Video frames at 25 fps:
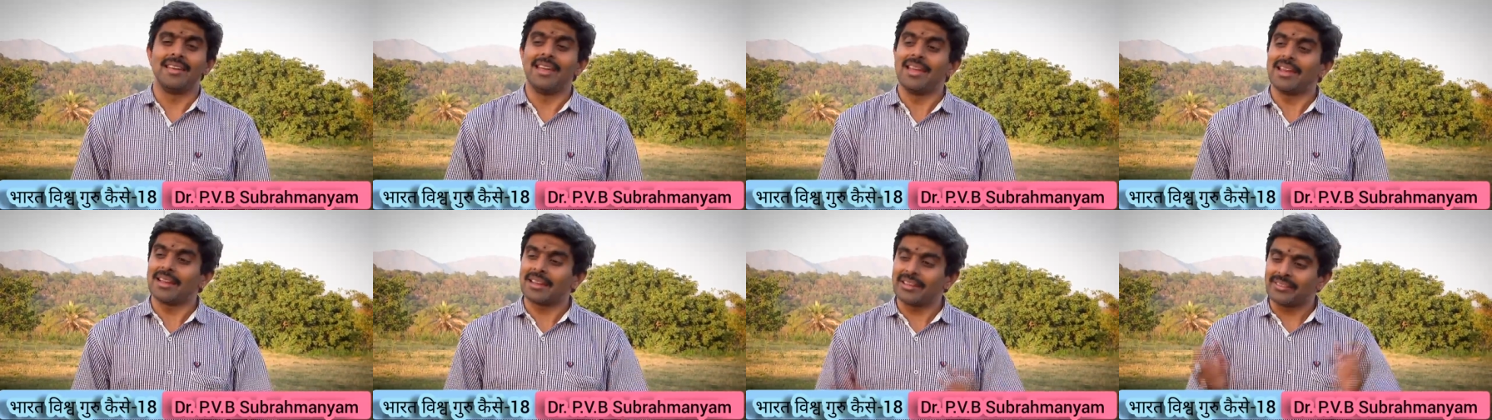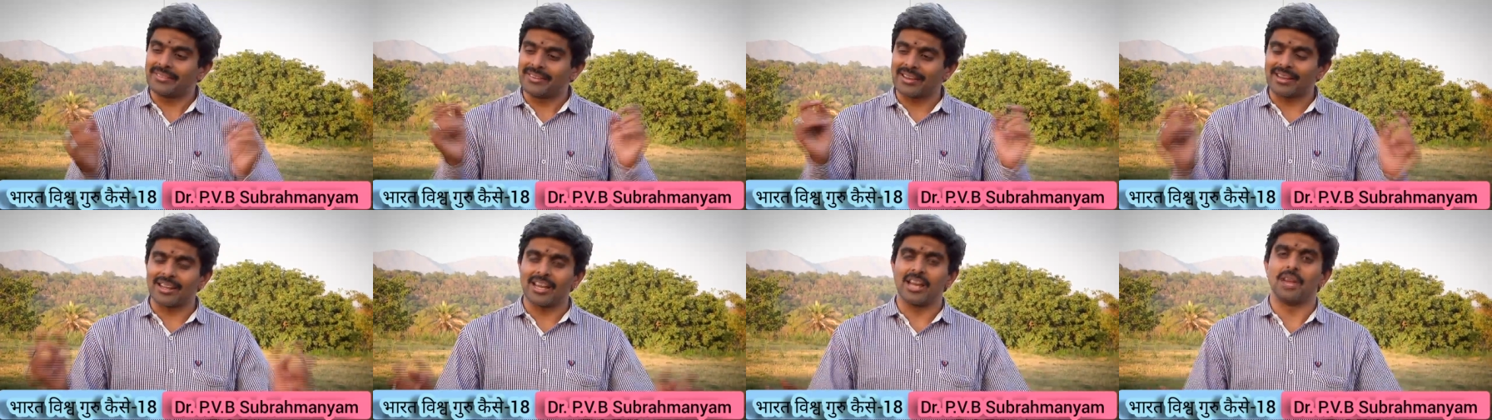एक
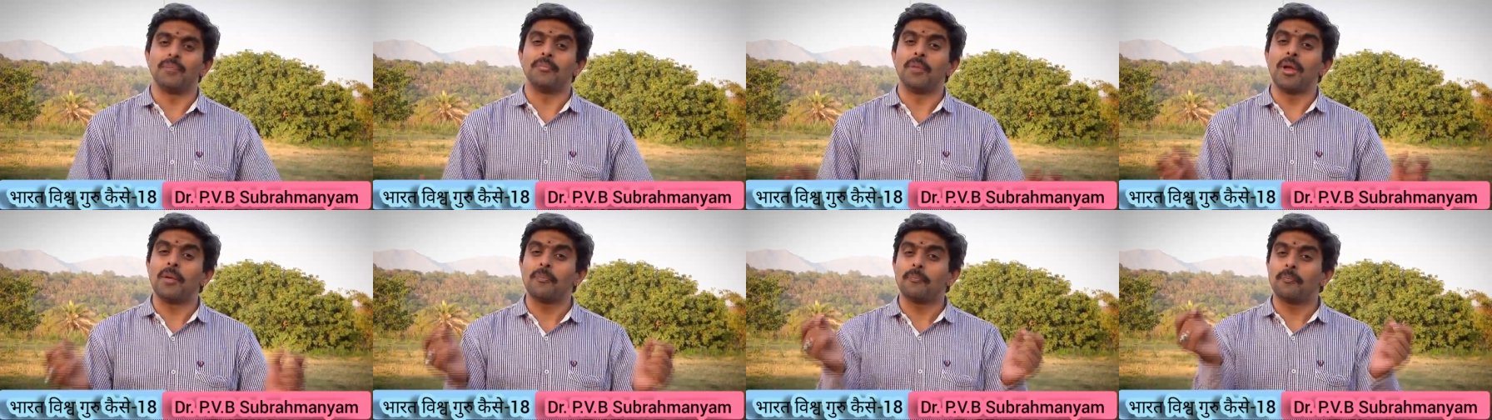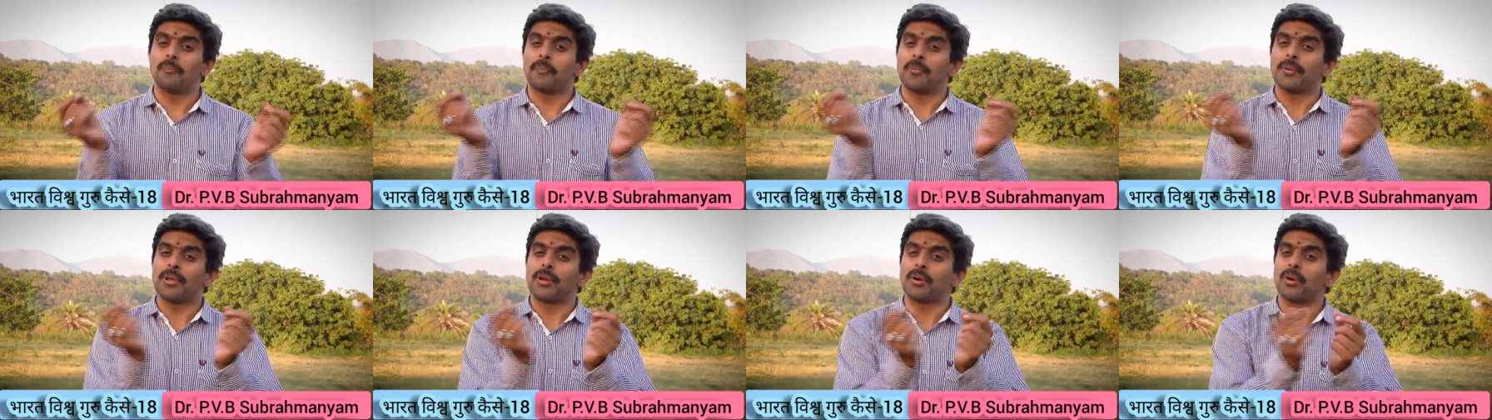जगह में
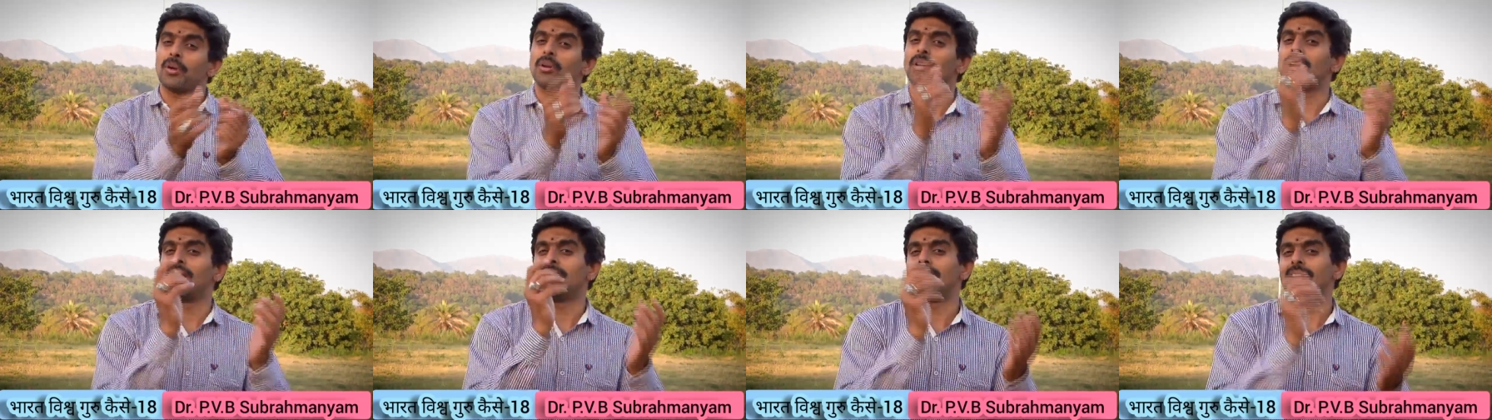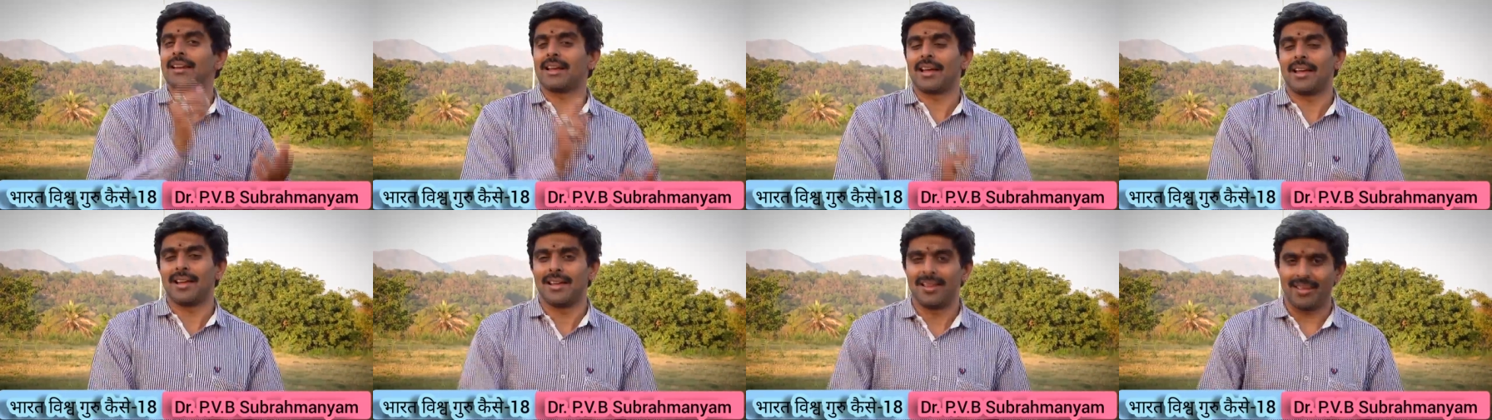पिरो नहीं
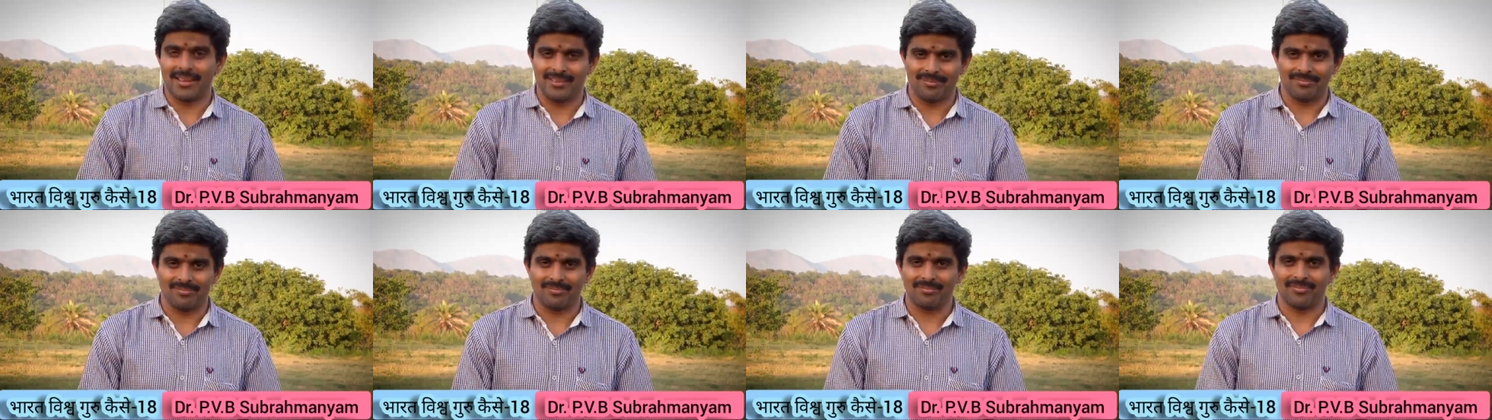रहे हैं